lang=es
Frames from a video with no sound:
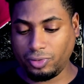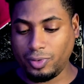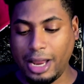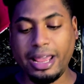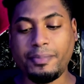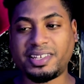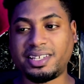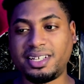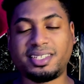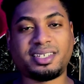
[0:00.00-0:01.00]
una
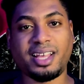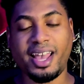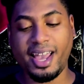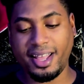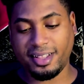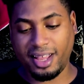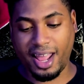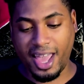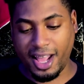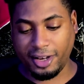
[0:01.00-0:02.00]
némesis
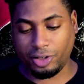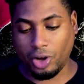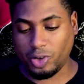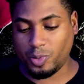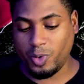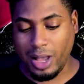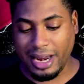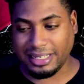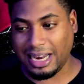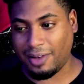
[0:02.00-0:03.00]
entre dos
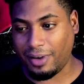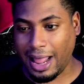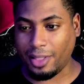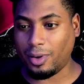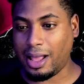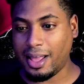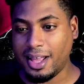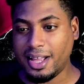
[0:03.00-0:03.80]
mujeres en la farándula.